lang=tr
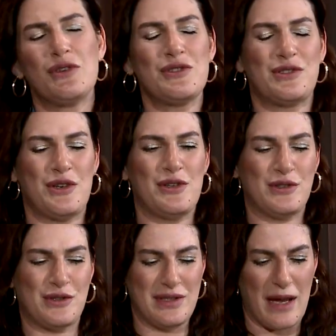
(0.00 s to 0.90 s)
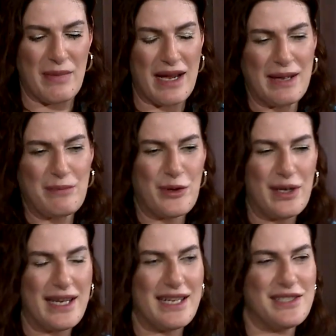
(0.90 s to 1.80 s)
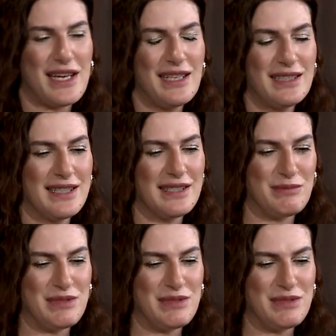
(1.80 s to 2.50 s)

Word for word: Doğru söylüyorsun ya ben hep böyle heyecanla